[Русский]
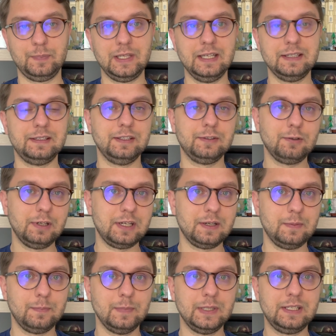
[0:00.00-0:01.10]
Это не только
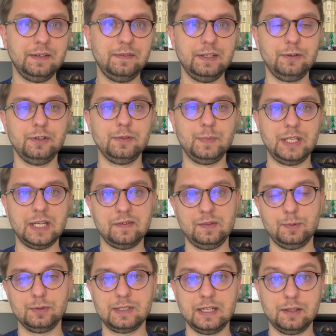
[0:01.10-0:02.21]
мотивирует меня
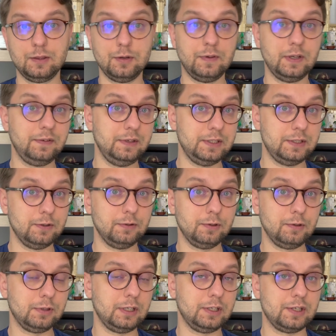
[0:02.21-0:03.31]
выпускать новые видео,
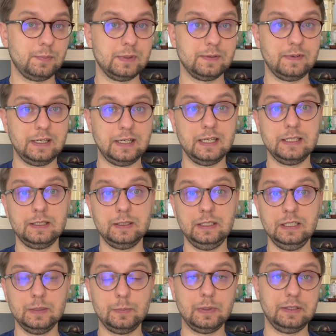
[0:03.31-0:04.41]
но также позволяет
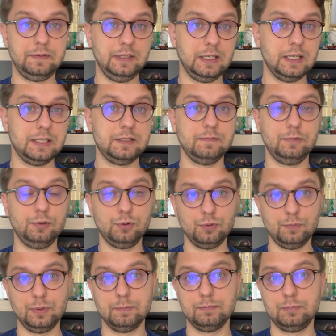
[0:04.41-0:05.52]
их продвигать в
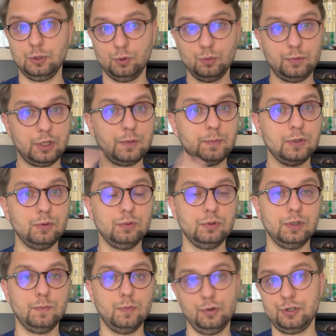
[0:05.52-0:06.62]
YouTube. YouTube рекомендует
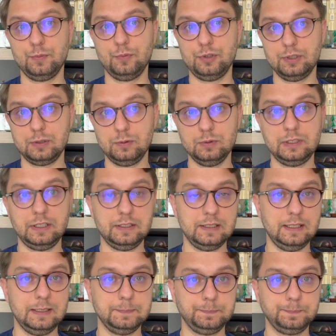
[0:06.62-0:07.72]
их большему числу
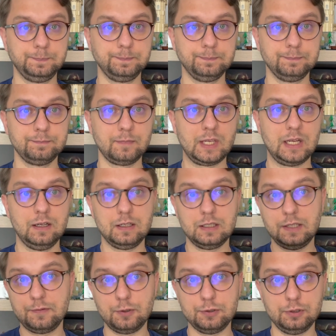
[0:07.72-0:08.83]
зрителей. К
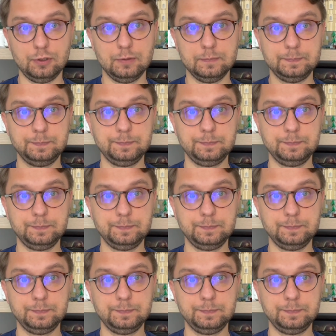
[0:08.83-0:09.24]
лайфкодингу.